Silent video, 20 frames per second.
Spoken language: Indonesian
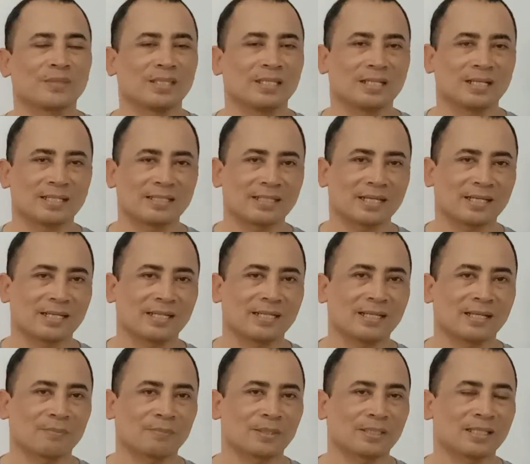Jika
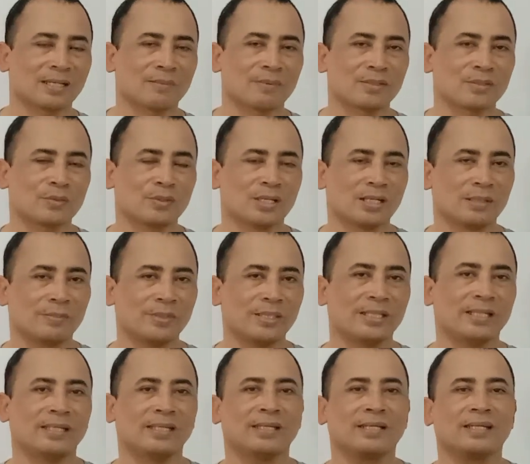channel yang pertama sudah
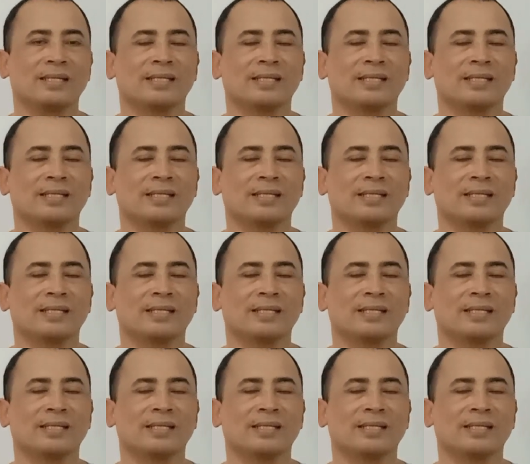lebih